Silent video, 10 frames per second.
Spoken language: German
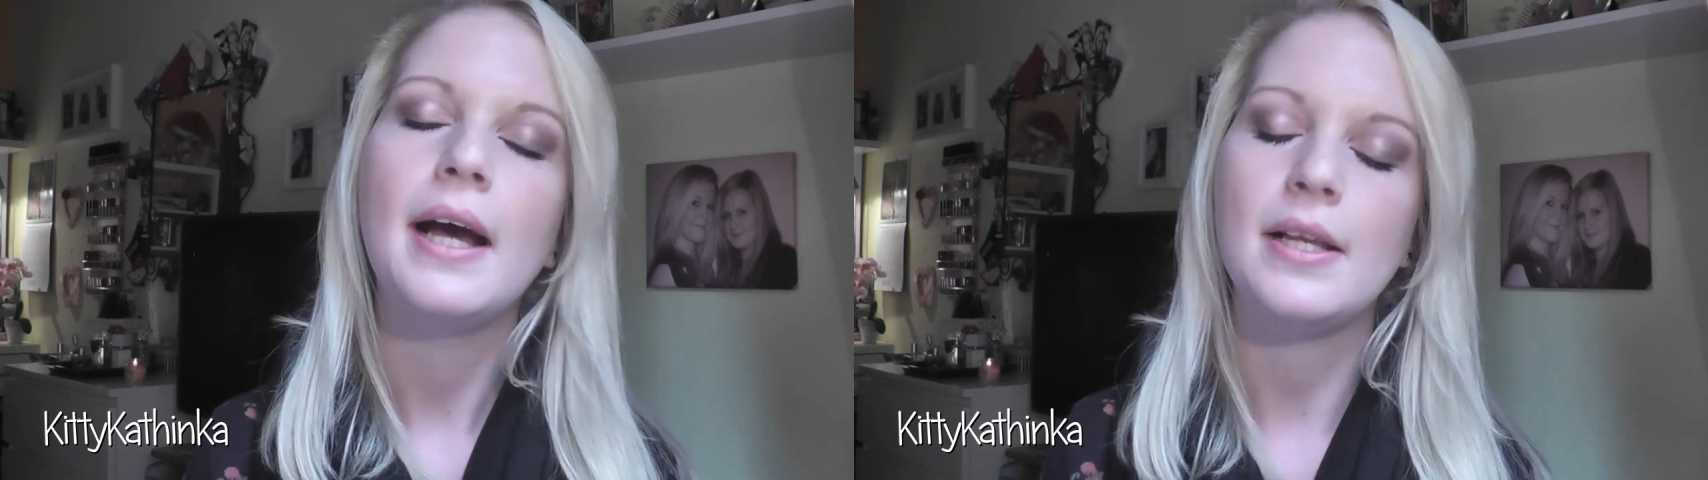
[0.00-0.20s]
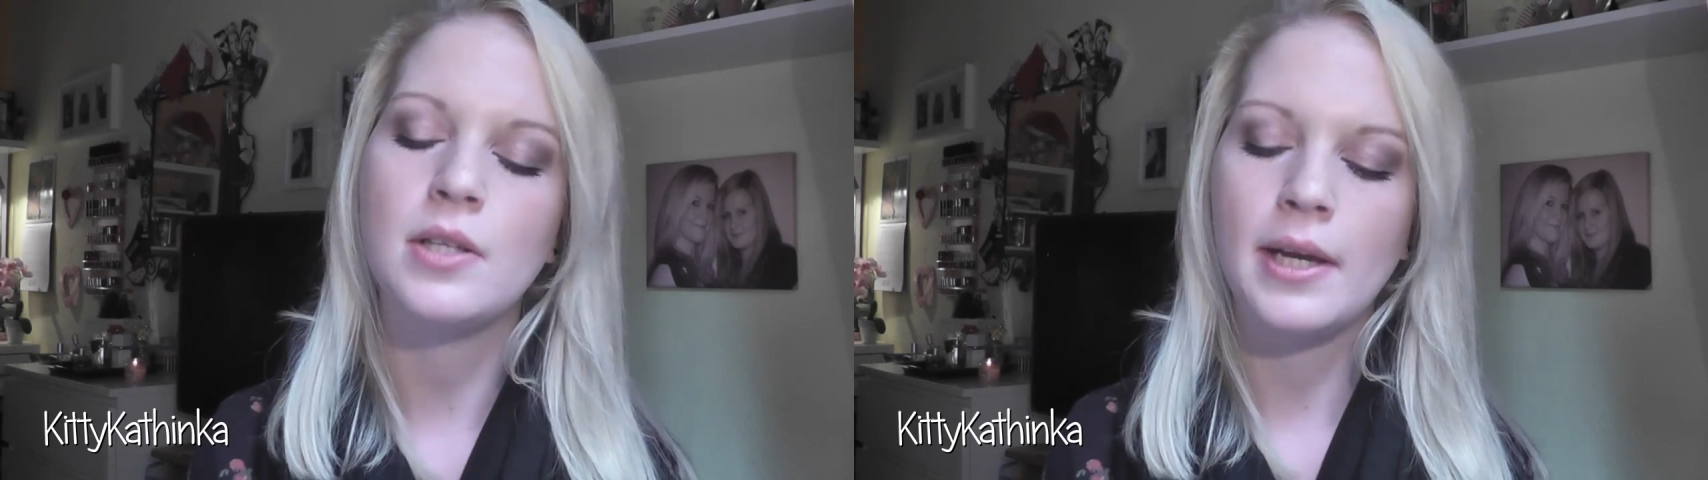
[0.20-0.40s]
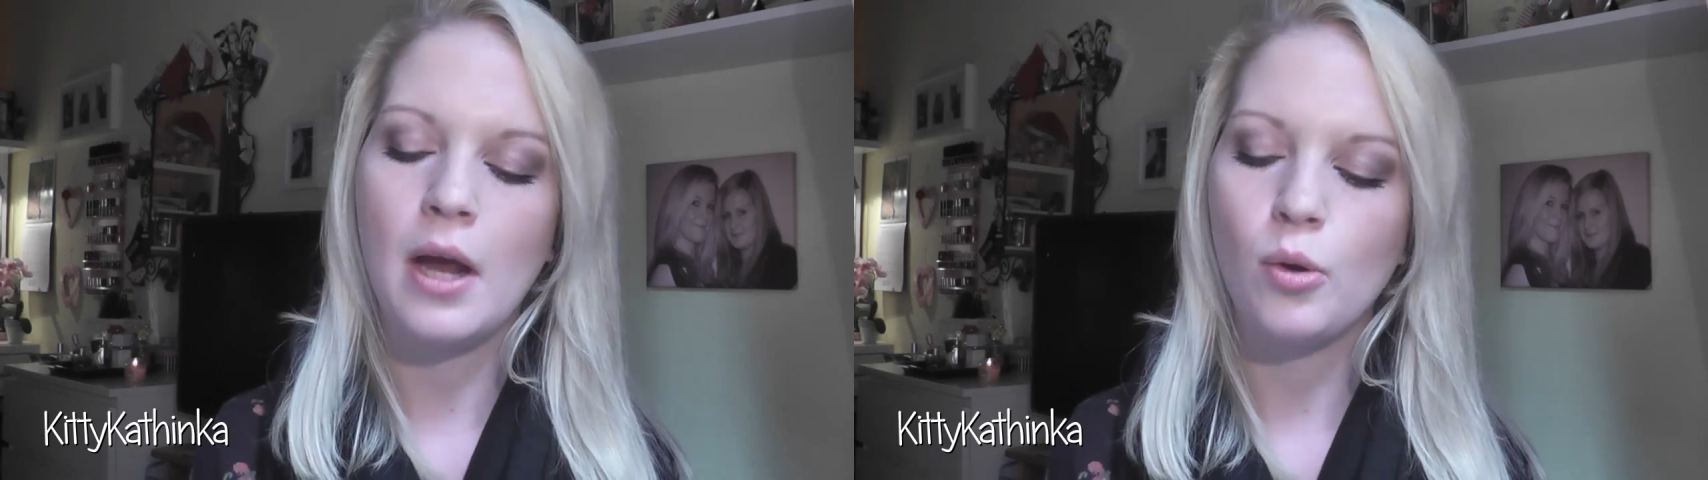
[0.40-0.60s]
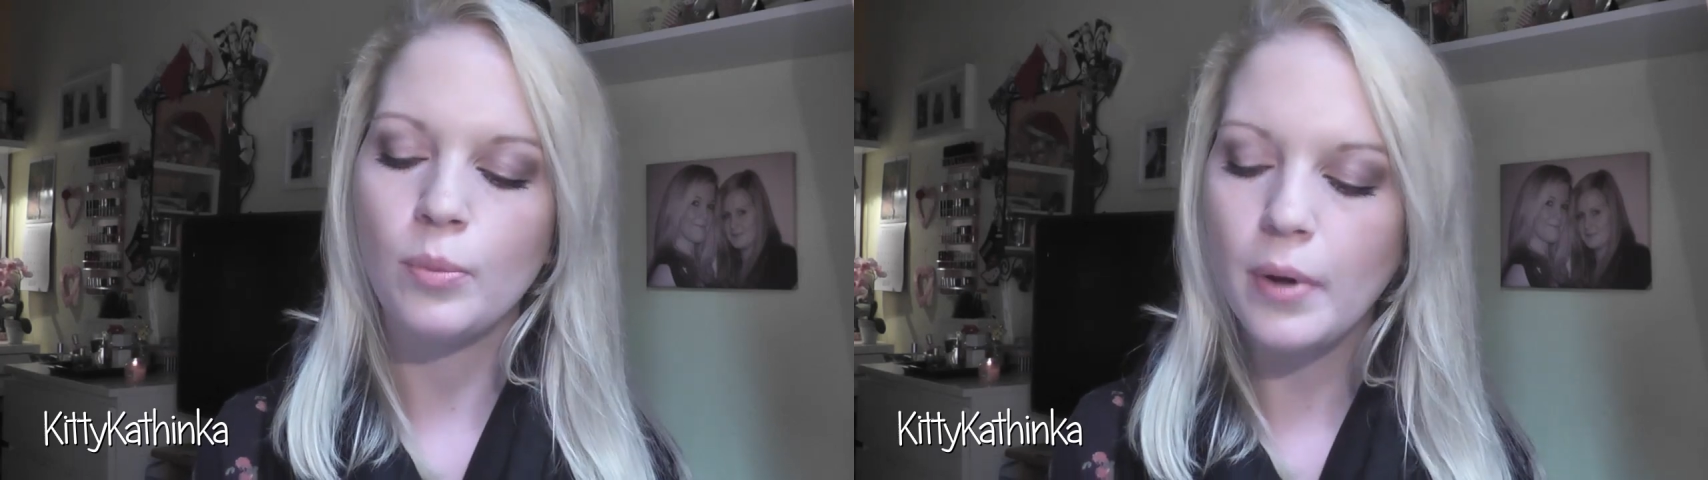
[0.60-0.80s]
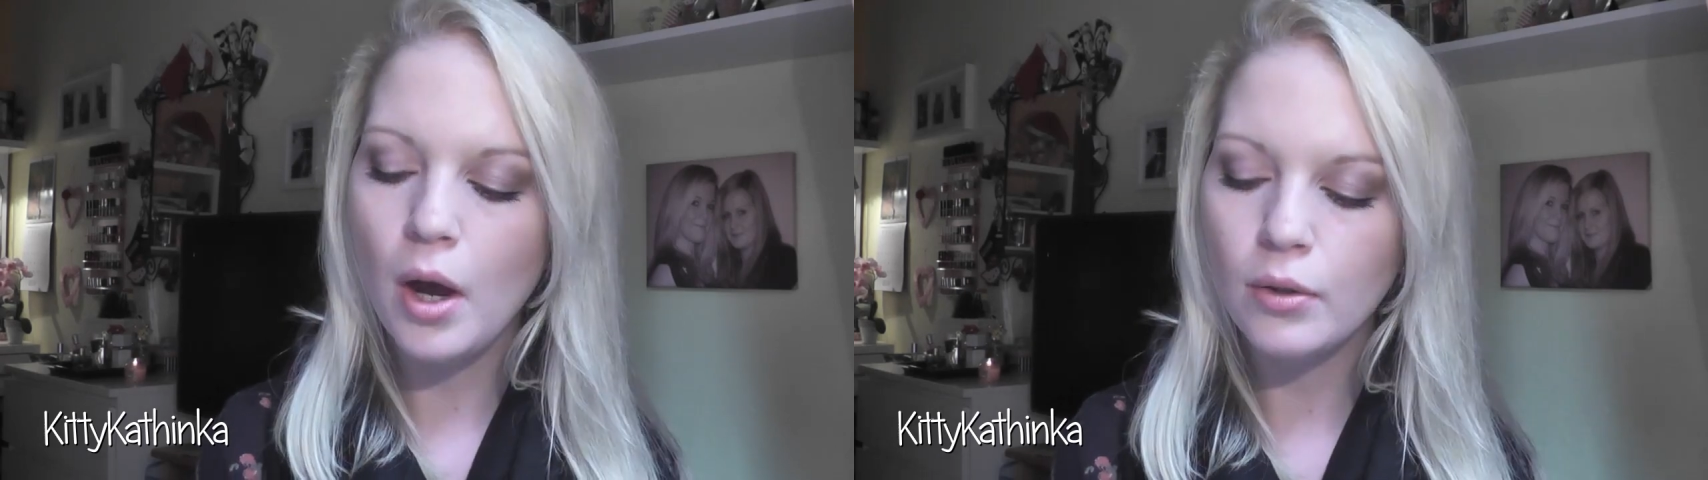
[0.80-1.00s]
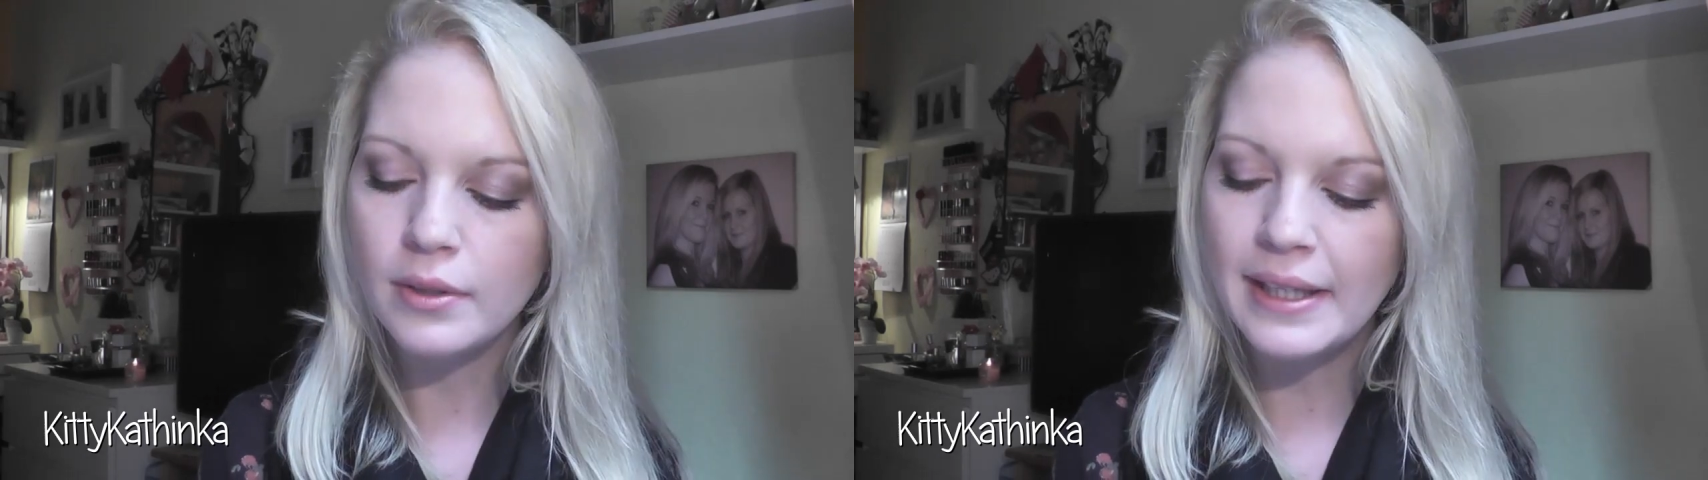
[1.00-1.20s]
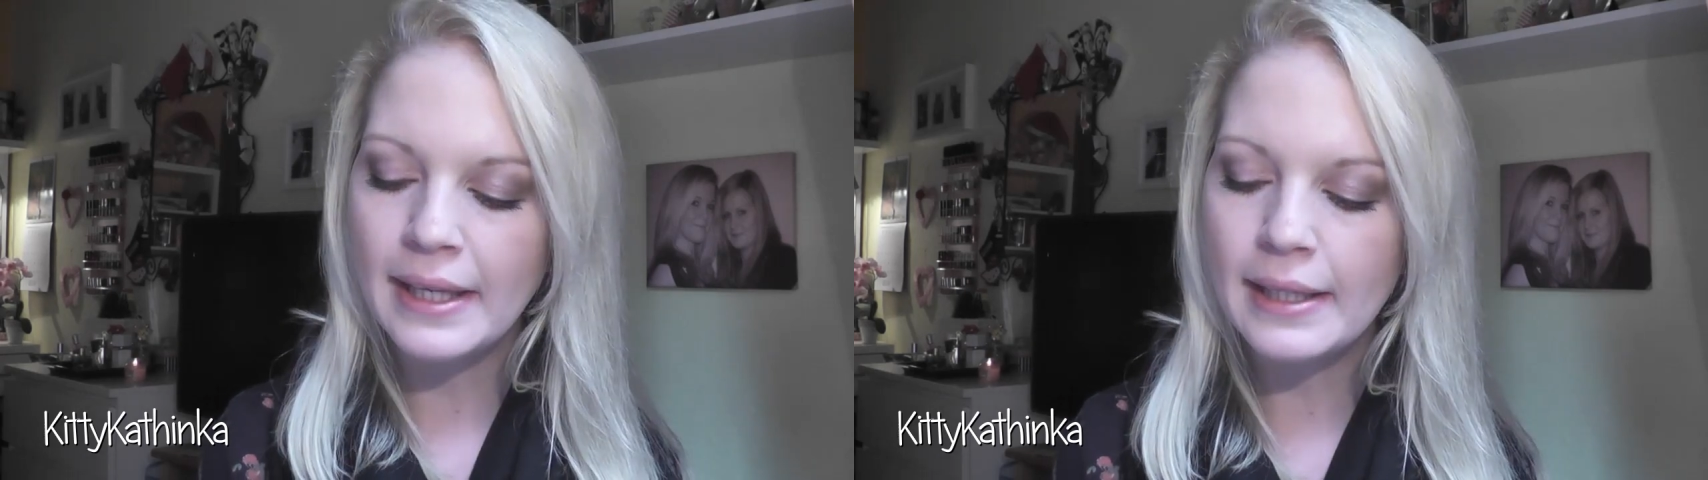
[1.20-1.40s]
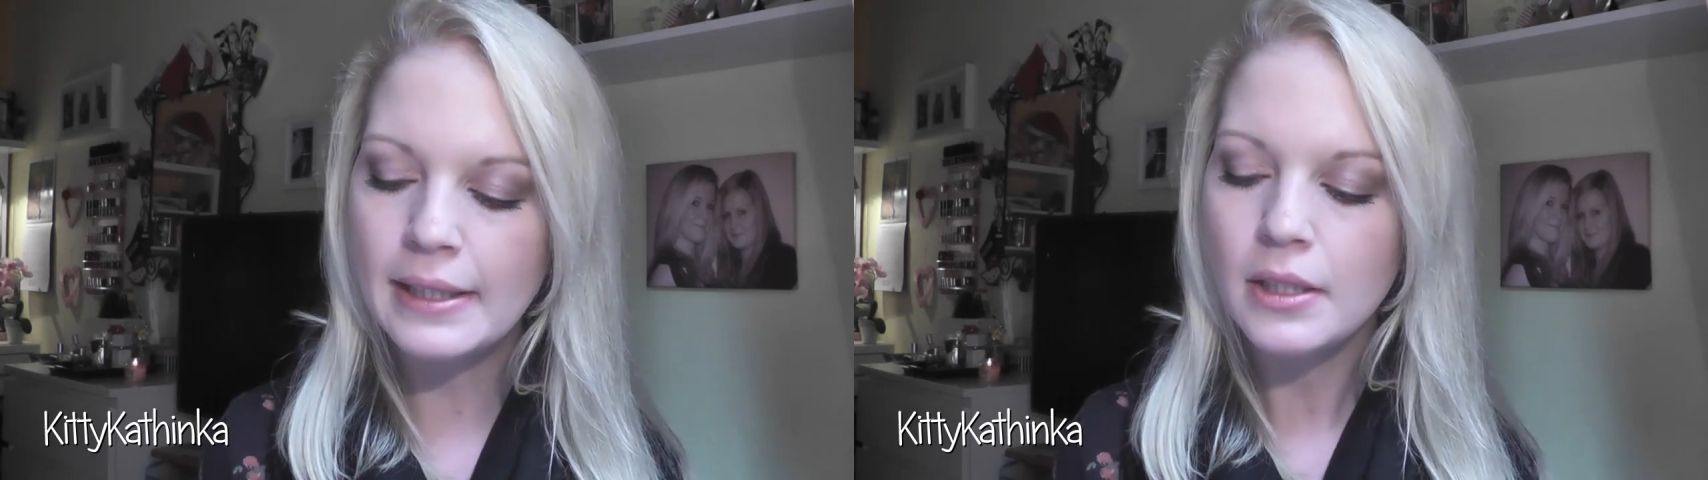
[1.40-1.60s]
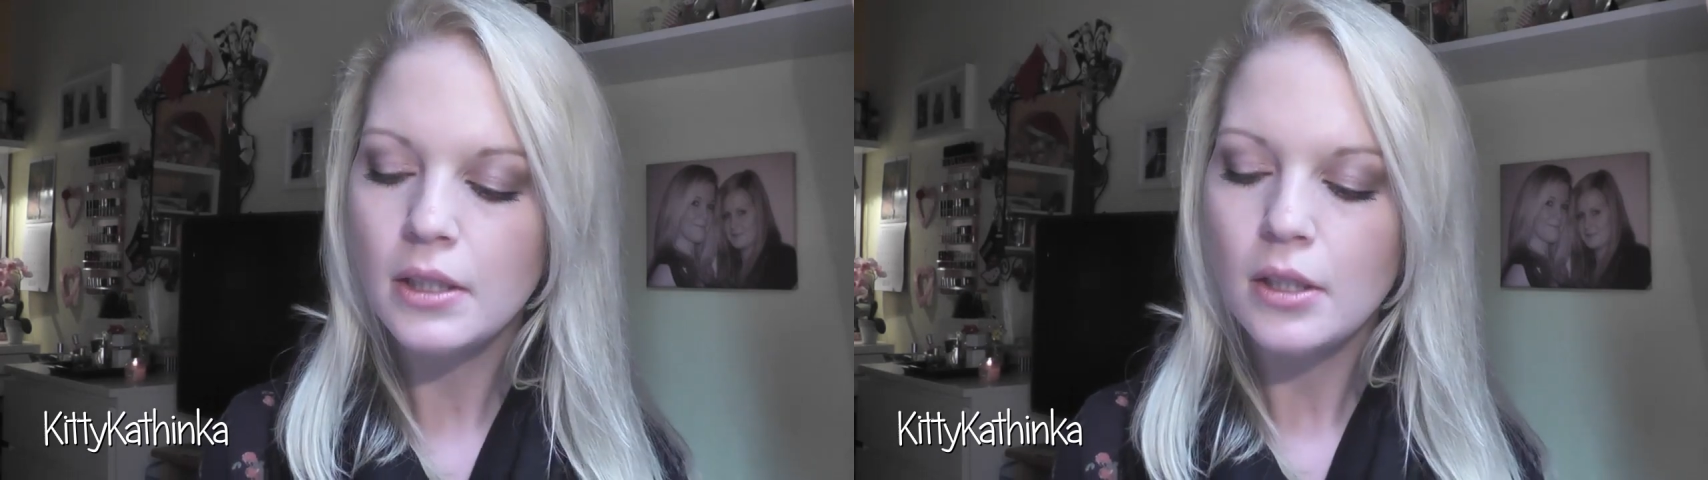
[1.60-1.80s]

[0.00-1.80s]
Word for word: also ein Augenbrauengel.